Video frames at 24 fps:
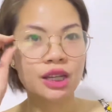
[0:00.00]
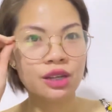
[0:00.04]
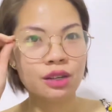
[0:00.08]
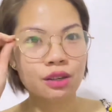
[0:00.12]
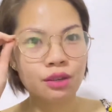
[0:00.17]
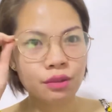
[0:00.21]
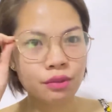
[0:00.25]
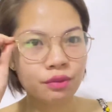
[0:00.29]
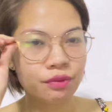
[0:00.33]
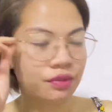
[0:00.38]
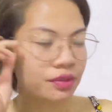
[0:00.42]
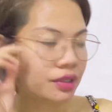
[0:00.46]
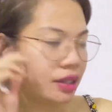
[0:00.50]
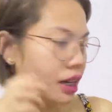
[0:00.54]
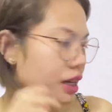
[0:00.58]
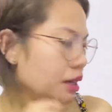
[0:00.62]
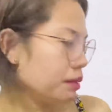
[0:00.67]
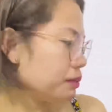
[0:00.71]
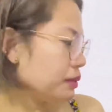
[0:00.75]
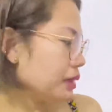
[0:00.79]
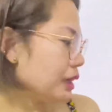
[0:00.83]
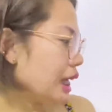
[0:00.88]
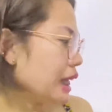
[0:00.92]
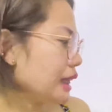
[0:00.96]
yung vlog.
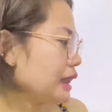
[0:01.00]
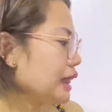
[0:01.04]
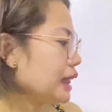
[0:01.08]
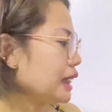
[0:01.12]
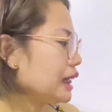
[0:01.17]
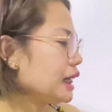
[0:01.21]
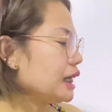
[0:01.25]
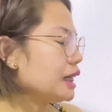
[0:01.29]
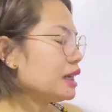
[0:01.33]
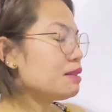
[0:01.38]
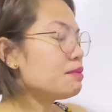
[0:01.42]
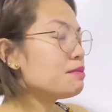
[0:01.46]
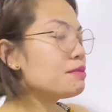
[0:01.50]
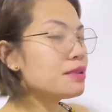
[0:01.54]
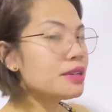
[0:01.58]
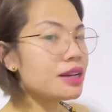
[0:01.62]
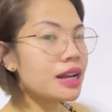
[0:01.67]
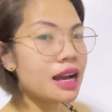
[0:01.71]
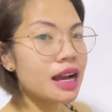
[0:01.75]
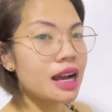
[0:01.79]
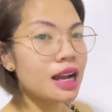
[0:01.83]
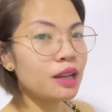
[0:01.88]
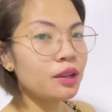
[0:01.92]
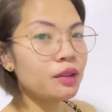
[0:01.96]
Dad, tanggalin mo
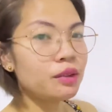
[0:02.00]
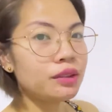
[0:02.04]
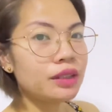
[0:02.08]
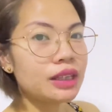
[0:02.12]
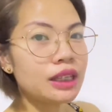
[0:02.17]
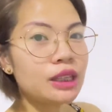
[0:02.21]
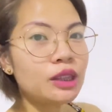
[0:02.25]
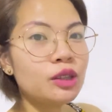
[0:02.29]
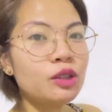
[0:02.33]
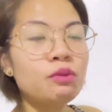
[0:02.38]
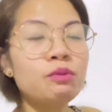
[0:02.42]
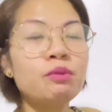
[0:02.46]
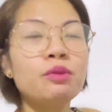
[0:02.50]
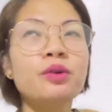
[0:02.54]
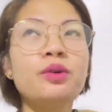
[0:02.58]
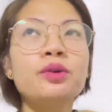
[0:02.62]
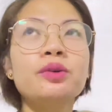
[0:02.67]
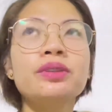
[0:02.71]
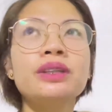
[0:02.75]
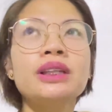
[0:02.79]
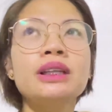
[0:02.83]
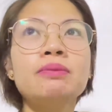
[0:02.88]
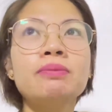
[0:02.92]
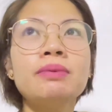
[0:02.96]
na nga yung dito mo.
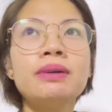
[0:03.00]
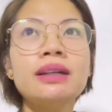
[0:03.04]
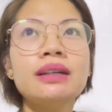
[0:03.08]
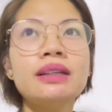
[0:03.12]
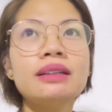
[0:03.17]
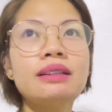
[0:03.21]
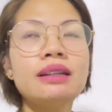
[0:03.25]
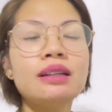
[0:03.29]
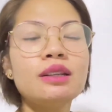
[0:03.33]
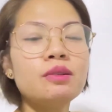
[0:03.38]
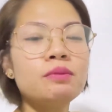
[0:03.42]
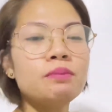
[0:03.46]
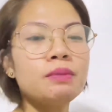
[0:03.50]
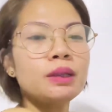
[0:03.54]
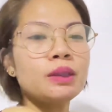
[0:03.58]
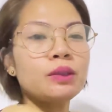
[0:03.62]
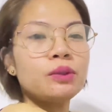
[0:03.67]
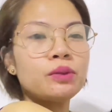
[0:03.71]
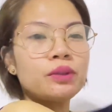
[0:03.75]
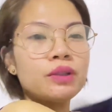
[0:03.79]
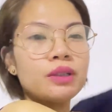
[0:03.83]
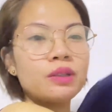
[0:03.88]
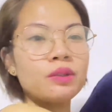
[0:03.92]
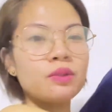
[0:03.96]
Hindi ba yan, ano ba
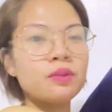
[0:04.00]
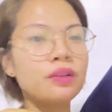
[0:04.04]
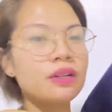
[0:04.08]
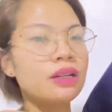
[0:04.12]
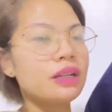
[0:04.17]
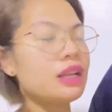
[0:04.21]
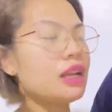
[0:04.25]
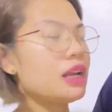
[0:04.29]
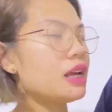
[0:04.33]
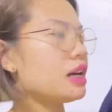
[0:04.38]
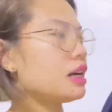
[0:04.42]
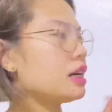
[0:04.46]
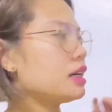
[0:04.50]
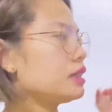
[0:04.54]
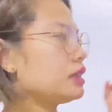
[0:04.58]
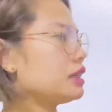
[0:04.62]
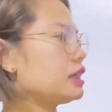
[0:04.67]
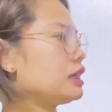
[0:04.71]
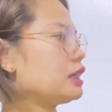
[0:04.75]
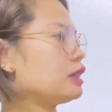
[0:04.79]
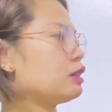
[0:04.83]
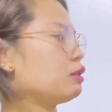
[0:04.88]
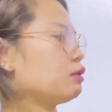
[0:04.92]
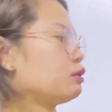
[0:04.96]
to? Dito kailangan
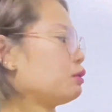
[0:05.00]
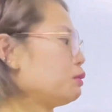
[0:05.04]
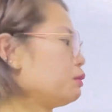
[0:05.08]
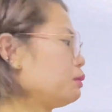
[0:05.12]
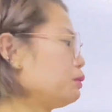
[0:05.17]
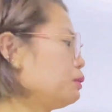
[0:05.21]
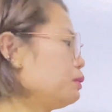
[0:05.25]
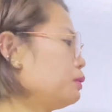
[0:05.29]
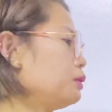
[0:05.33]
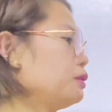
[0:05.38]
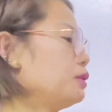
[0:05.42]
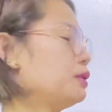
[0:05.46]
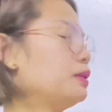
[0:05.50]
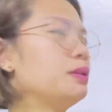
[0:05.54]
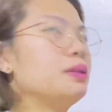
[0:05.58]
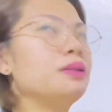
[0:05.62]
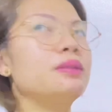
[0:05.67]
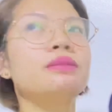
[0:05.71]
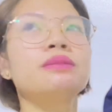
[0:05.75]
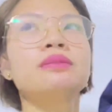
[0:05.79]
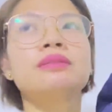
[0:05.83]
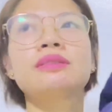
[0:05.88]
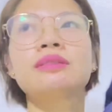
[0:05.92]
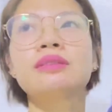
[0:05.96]
dito. Ay, eh, kailangan ko yan.
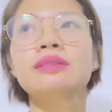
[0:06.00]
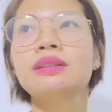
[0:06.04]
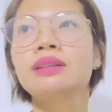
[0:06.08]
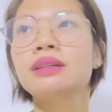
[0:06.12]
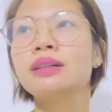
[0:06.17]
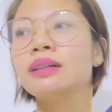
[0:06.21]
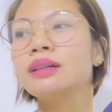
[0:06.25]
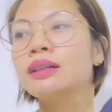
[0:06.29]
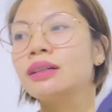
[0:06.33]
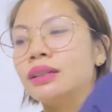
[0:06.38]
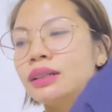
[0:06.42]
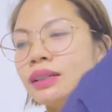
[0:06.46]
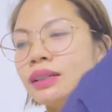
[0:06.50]
May business meeting ako